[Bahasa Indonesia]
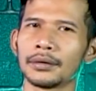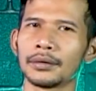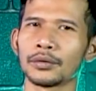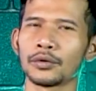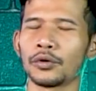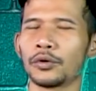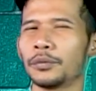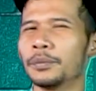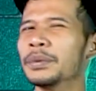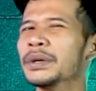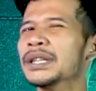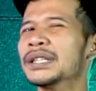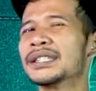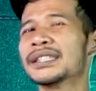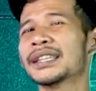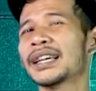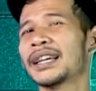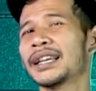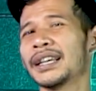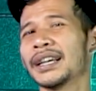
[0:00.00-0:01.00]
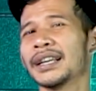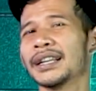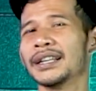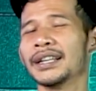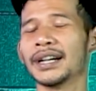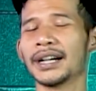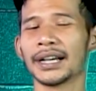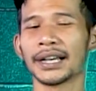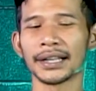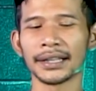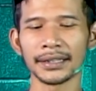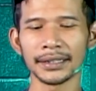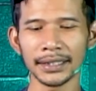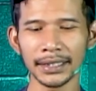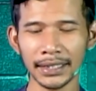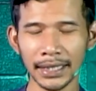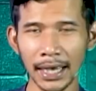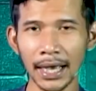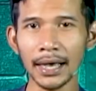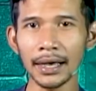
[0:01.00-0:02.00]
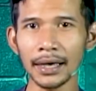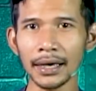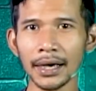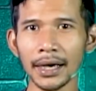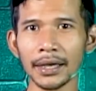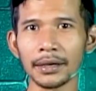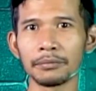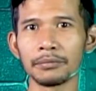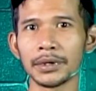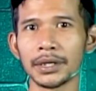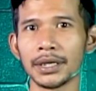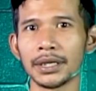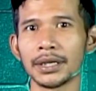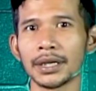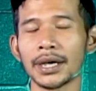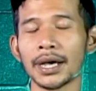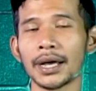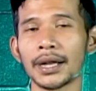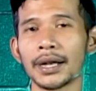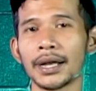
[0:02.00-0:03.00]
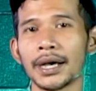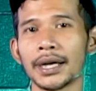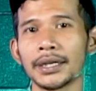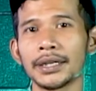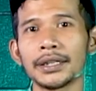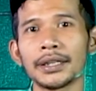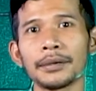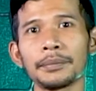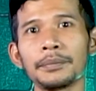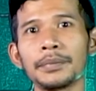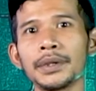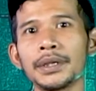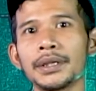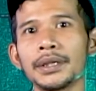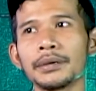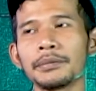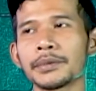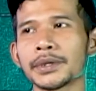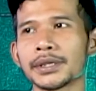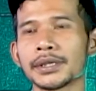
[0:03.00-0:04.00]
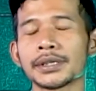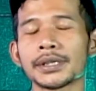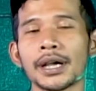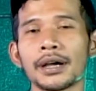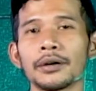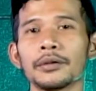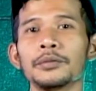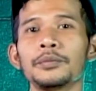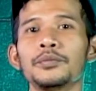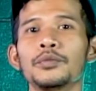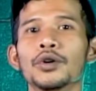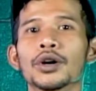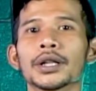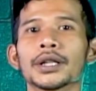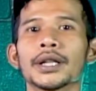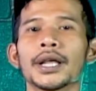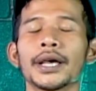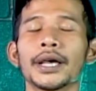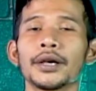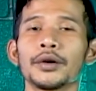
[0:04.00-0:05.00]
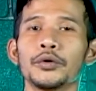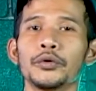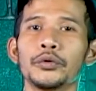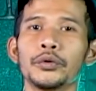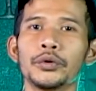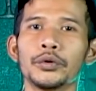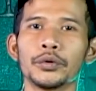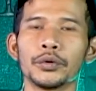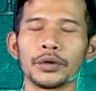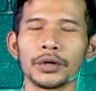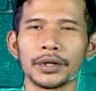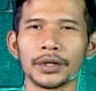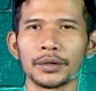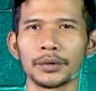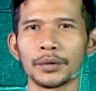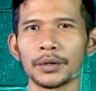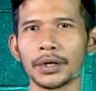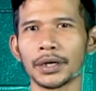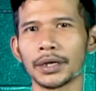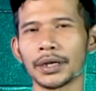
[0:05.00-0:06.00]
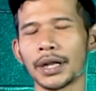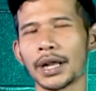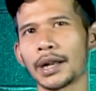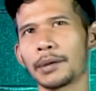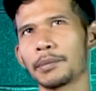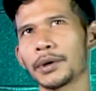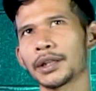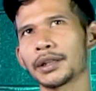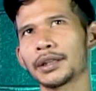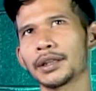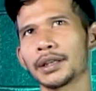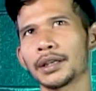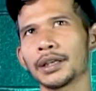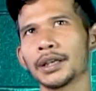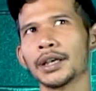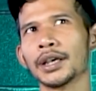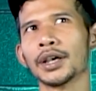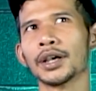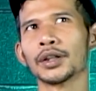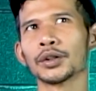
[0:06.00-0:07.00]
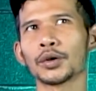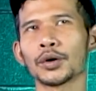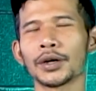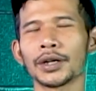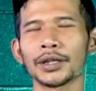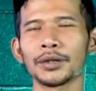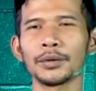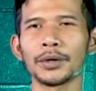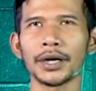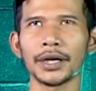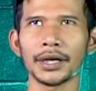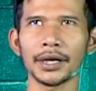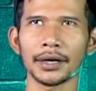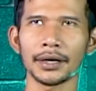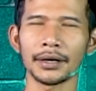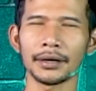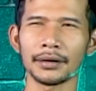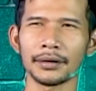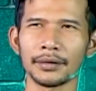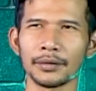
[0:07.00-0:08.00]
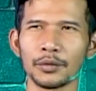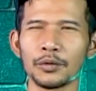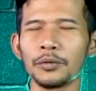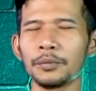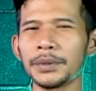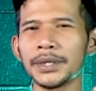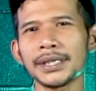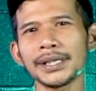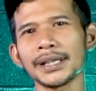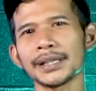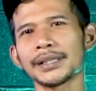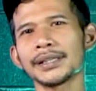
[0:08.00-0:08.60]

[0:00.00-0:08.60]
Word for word: kok bisa ya dengan ya kayak begini keadaannya tapi dia masih sanggup buat naik gunung gitu kan dalam hati Tole itu kayak kok bisa